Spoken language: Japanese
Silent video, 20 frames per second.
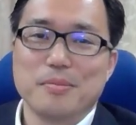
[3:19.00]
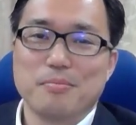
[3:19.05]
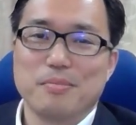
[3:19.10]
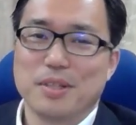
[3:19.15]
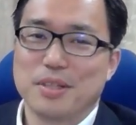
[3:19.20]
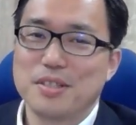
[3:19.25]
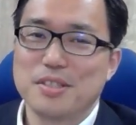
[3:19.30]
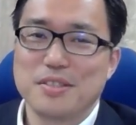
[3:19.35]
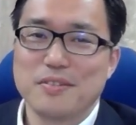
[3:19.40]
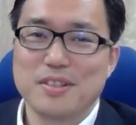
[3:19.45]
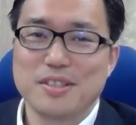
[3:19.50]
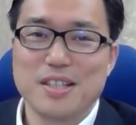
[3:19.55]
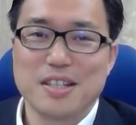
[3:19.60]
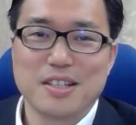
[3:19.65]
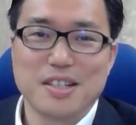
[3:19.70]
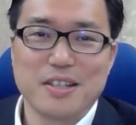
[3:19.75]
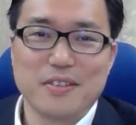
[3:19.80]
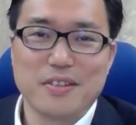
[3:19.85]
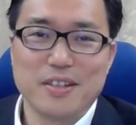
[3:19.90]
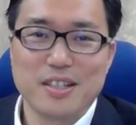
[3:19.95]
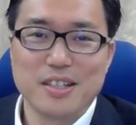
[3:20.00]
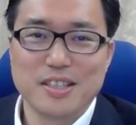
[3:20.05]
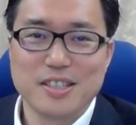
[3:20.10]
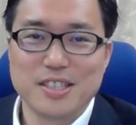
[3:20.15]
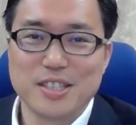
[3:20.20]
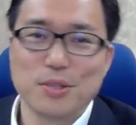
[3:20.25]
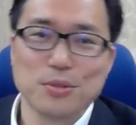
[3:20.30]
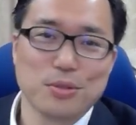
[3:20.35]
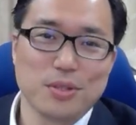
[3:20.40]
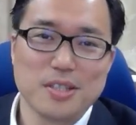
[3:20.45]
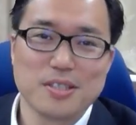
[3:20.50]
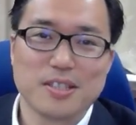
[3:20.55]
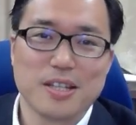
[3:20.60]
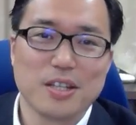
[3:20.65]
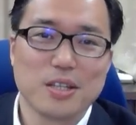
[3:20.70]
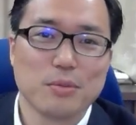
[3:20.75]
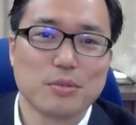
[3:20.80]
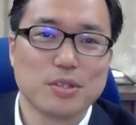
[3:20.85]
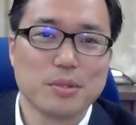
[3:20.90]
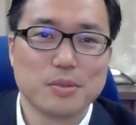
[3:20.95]
私はサッカーは素人ですけ
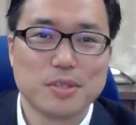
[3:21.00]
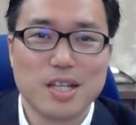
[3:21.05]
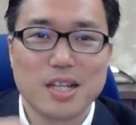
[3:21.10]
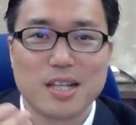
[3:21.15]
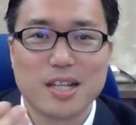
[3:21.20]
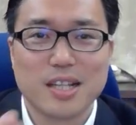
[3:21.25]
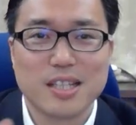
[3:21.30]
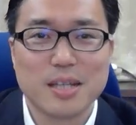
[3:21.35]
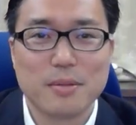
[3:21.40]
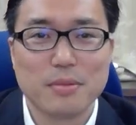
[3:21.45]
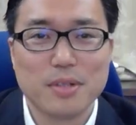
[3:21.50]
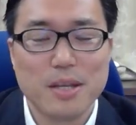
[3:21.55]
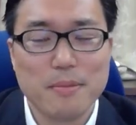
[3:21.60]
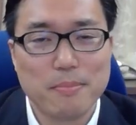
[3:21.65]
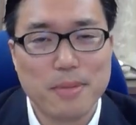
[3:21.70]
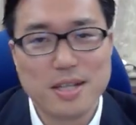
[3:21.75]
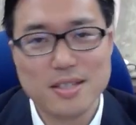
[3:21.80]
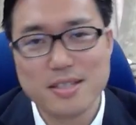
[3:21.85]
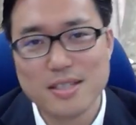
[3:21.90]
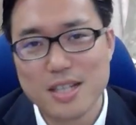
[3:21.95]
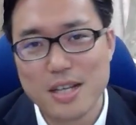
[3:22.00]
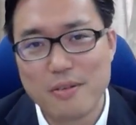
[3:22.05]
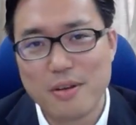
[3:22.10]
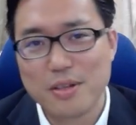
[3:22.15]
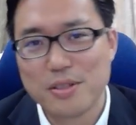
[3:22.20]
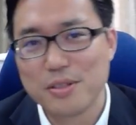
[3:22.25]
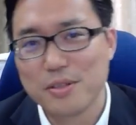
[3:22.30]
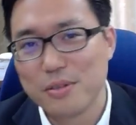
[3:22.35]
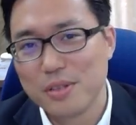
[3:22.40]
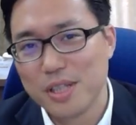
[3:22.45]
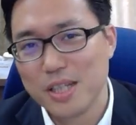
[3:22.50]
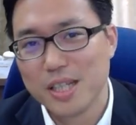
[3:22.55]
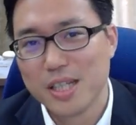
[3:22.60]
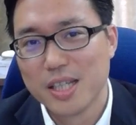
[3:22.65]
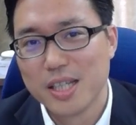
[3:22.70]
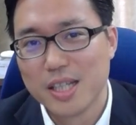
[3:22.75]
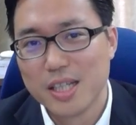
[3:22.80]
れども、そのサッカーでもね、パスが悪いのに